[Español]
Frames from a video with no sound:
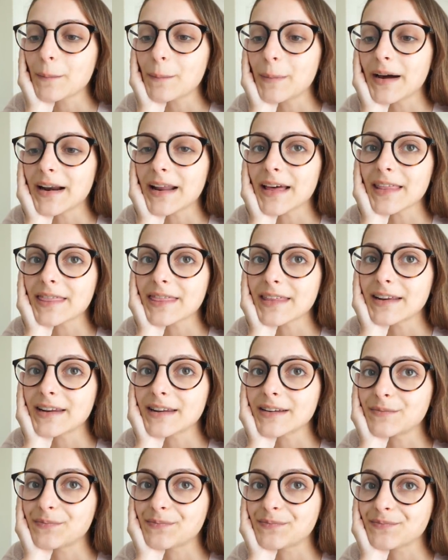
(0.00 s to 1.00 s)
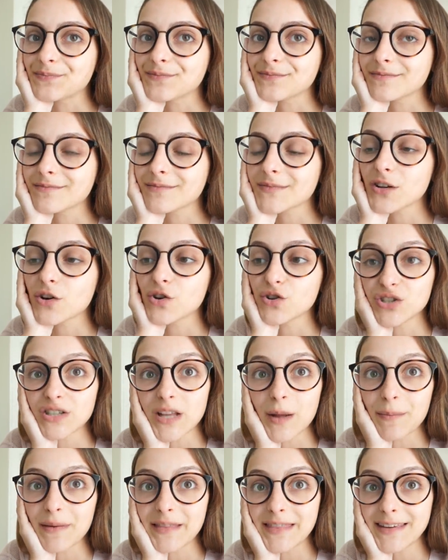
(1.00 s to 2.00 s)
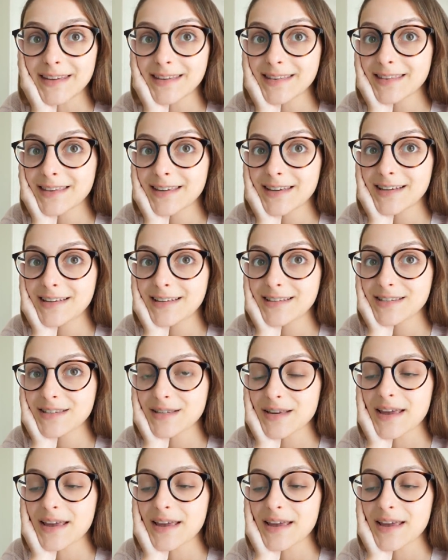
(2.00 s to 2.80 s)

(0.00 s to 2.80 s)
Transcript: para hacer mm, cositas pendientes,